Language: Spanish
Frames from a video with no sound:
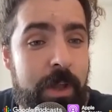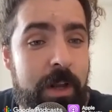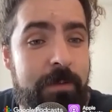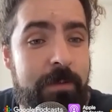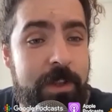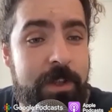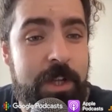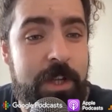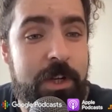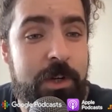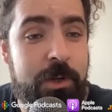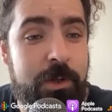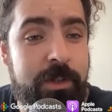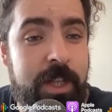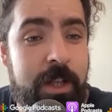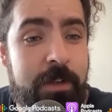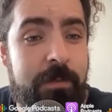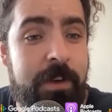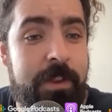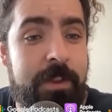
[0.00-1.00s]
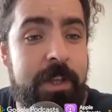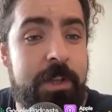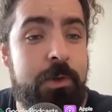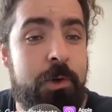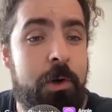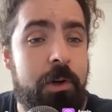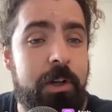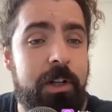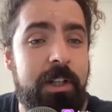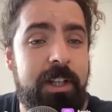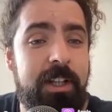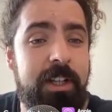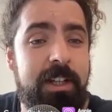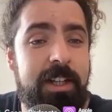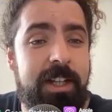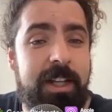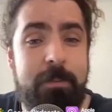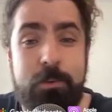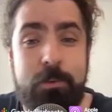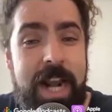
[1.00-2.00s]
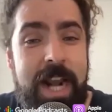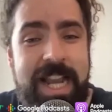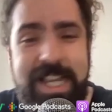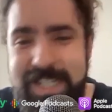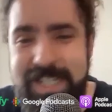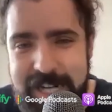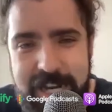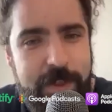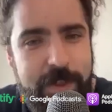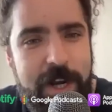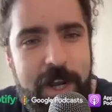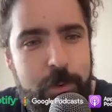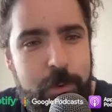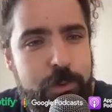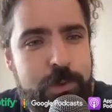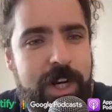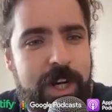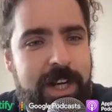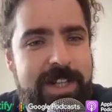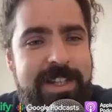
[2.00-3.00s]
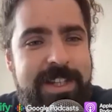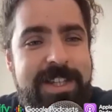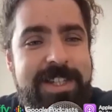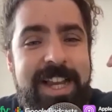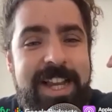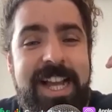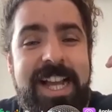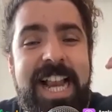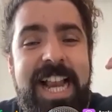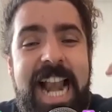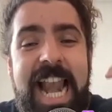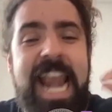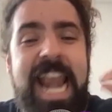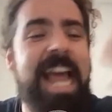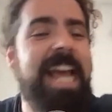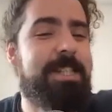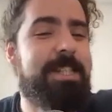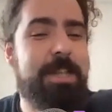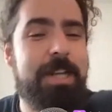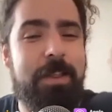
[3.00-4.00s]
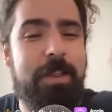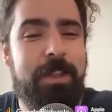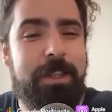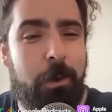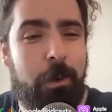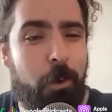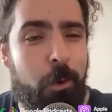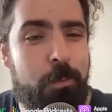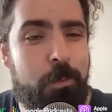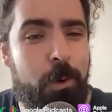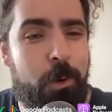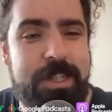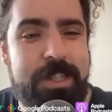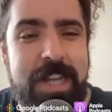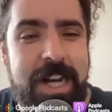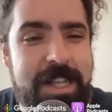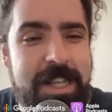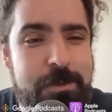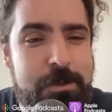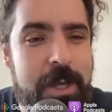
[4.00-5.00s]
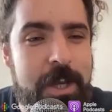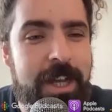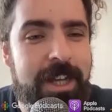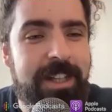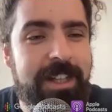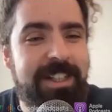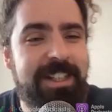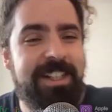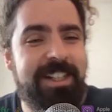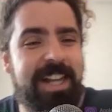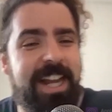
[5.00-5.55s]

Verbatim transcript: De Alfred, de Alfred Hitchcock, que pues la escena de la ducha, que es quizá la escena de terror por excelencia